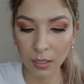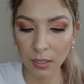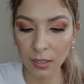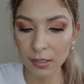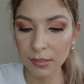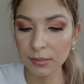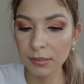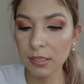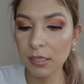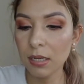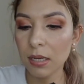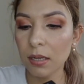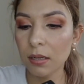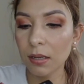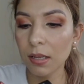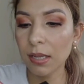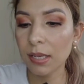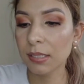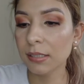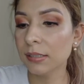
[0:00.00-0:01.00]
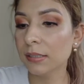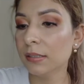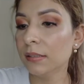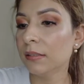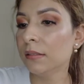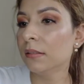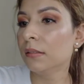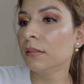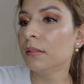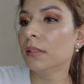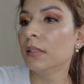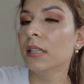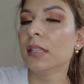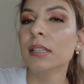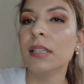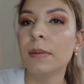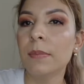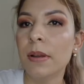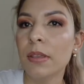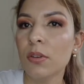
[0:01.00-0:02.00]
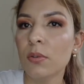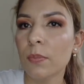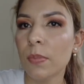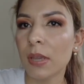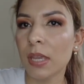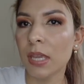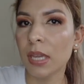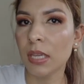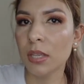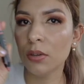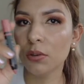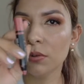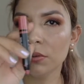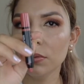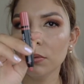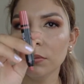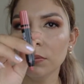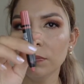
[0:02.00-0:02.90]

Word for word: Es en el es en tamaño pequeño